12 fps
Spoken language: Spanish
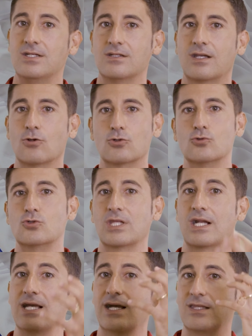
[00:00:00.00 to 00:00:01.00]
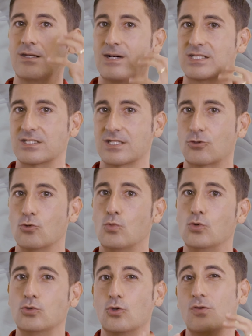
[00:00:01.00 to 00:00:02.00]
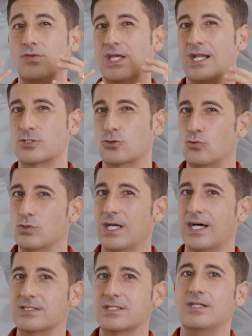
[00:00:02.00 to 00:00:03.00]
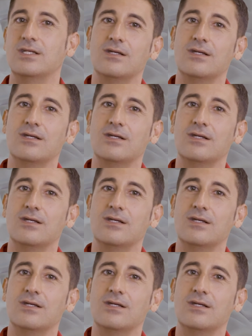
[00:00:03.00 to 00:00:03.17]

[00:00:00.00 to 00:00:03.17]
que nos gustaría que llevases a tu mundo, hicieras tuyas,